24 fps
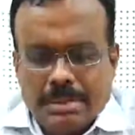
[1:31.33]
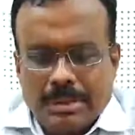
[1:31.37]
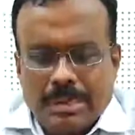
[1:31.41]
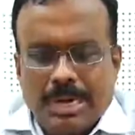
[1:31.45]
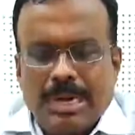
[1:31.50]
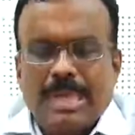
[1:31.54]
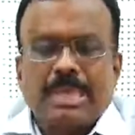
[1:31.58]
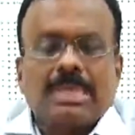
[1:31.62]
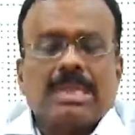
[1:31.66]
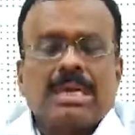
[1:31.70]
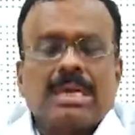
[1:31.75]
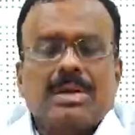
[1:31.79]

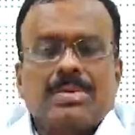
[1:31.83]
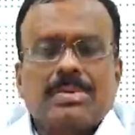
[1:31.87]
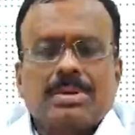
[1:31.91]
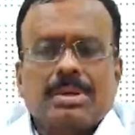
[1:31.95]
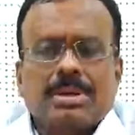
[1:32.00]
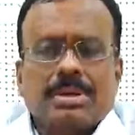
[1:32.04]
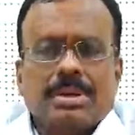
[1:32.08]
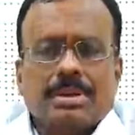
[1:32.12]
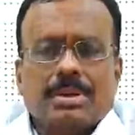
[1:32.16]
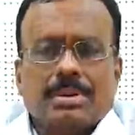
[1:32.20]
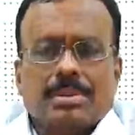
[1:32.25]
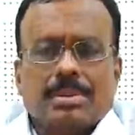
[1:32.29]
கலந்தாய்வு
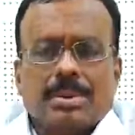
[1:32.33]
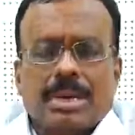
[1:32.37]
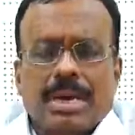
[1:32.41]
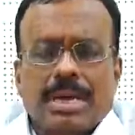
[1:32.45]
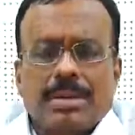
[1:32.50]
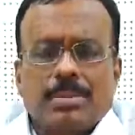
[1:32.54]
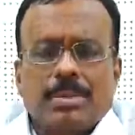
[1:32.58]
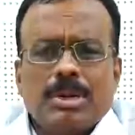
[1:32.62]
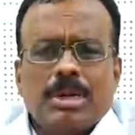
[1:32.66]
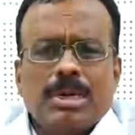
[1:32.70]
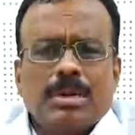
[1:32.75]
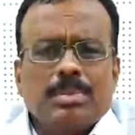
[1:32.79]

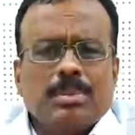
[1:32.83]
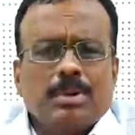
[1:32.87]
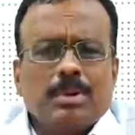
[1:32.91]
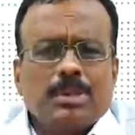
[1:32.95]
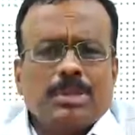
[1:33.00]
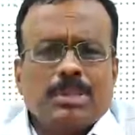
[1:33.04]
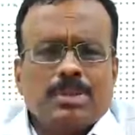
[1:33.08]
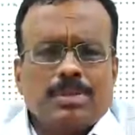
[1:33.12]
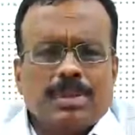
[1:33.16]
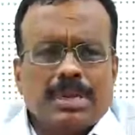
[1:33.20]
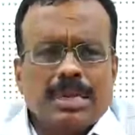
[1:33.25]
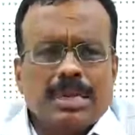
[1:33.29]
நடைமுறையை
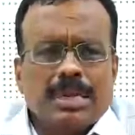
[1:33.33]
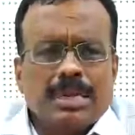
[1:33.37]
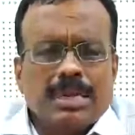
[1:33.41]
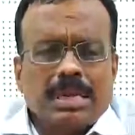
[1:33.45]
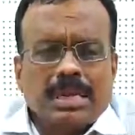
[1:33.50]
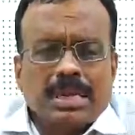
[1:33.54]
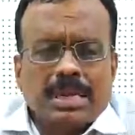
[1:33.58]
பொறுத்தவரை